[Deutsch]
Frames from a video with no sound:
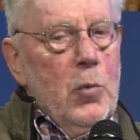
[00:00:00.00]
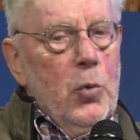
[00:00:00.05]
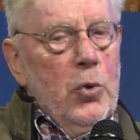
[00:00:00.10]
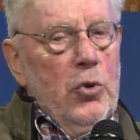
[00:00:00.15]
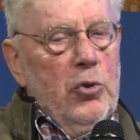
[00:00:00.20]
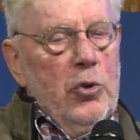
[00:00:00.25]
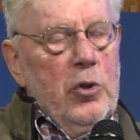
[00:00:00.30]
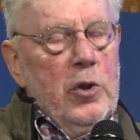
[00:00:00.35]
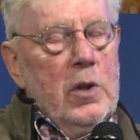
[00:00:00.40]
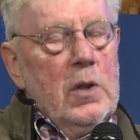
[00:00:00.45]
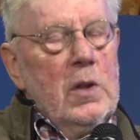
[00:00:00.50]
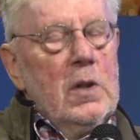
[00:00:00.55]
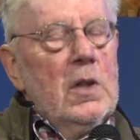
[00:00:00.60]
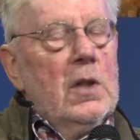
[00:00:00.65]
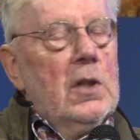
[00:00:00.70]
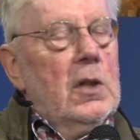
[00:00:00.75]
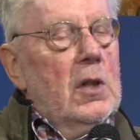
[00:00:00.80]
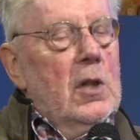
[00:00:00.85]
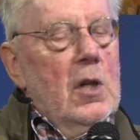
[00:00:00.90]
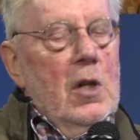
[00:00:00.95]
musste.
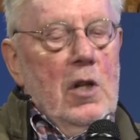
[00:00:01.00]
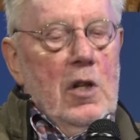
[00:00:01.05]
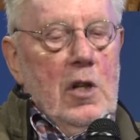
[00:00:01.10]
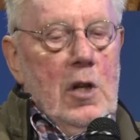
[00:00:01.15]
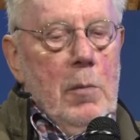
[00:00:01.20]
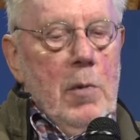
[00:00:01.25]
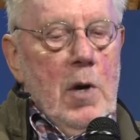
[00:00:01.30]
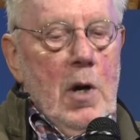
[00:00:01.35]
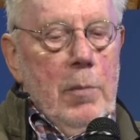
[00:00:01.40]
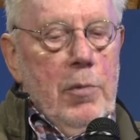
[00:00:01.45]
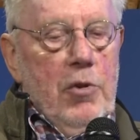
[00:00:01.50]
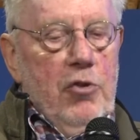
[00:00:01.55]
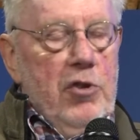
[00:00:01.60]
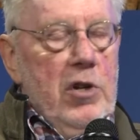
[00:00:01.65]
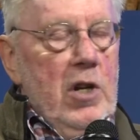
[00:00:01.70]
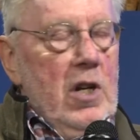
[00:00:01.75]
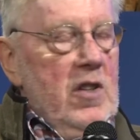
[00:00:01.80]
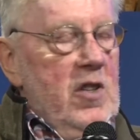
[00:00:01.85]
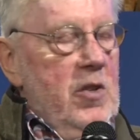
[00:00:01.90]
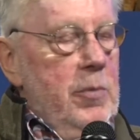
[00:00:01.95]
Dem habe ich
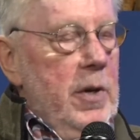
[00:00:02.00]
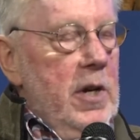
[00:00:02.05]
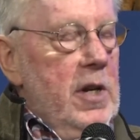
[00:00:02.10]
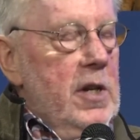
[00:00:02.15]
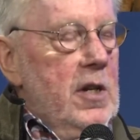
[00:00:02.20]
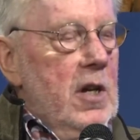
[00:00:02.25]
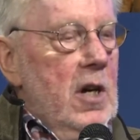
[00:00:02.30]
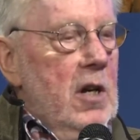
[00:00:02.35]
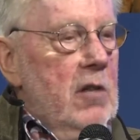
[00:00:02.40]
nach zwei,